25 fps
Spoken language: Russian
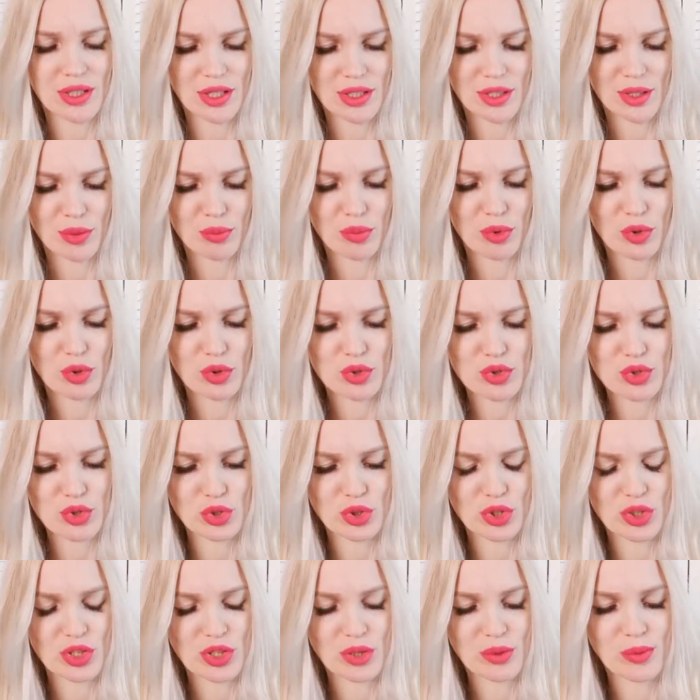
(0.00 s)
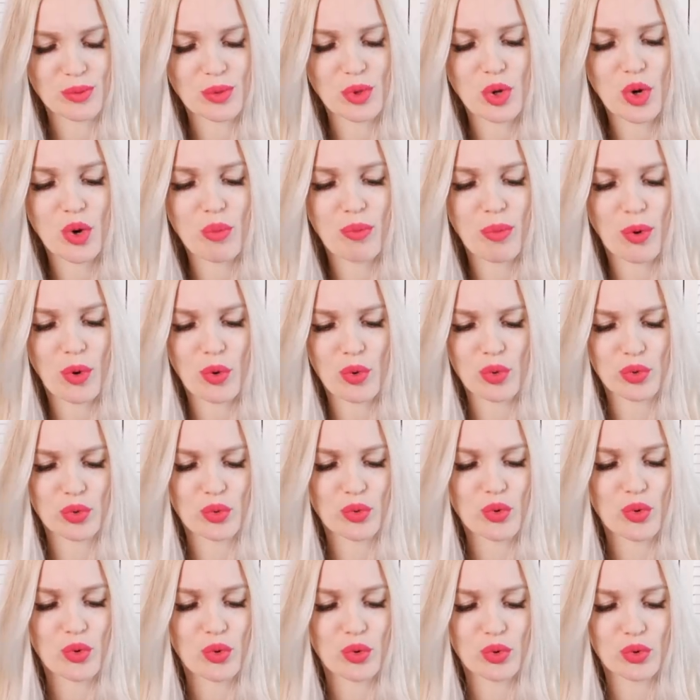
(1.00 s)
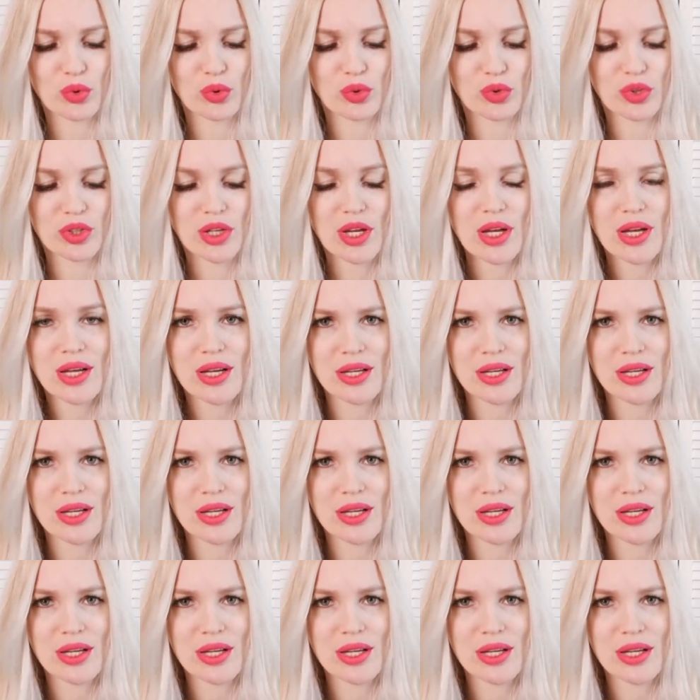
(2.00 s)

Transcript: а наоборот, что-то немного походу уродует.